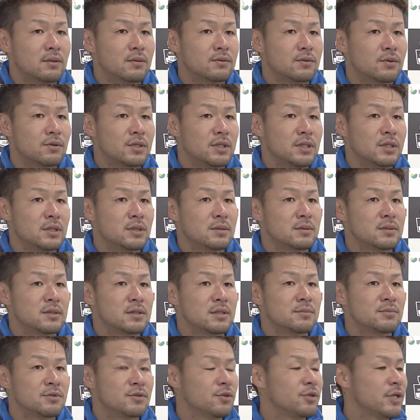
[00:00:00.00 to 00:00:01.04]
本当に
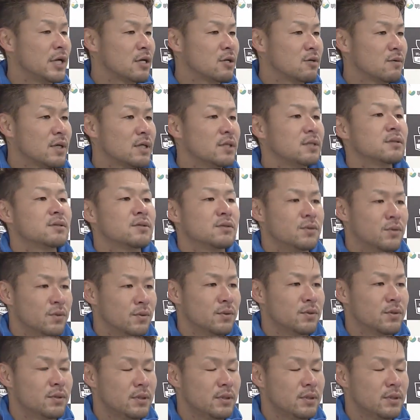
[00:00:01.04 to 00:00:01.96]
自分の役割というの